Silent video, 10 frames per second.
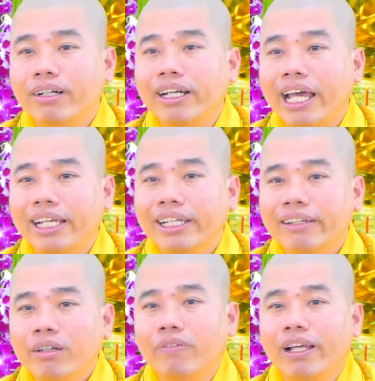bên đây,
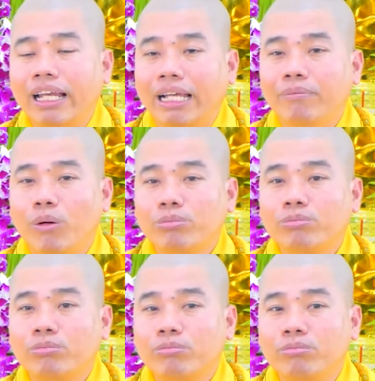quý vị lại một
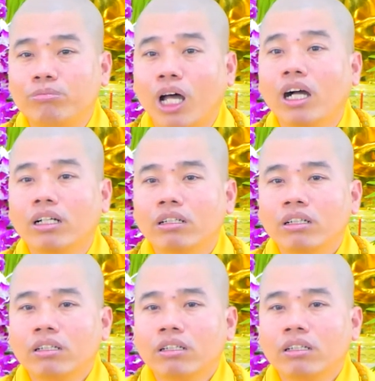tuần